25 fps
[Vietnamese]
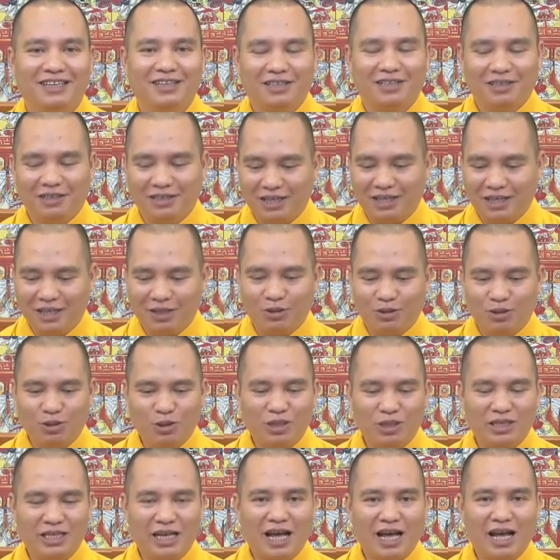từ khi tôi
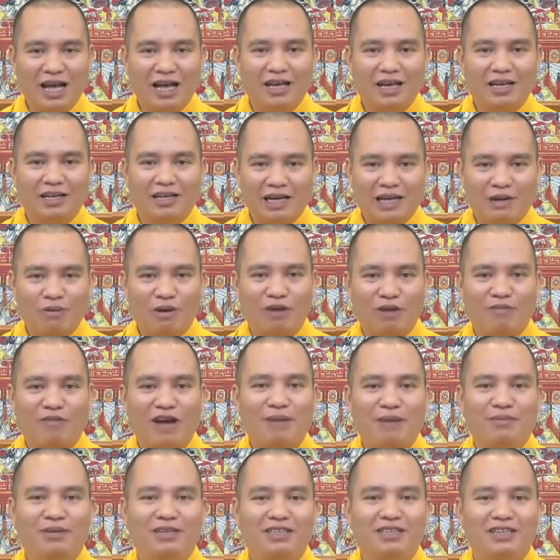xuất gia ra hoàng
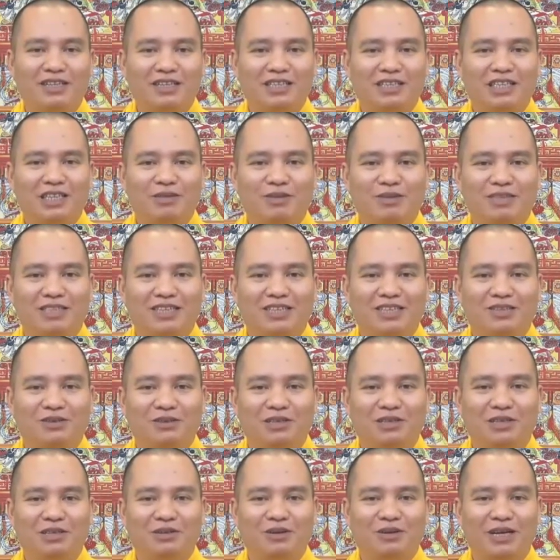pháp tới giờ chưa bao giờ
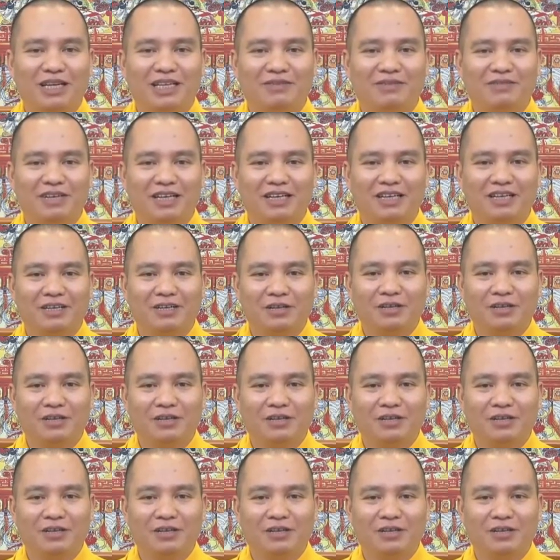tôi từng nói như vậy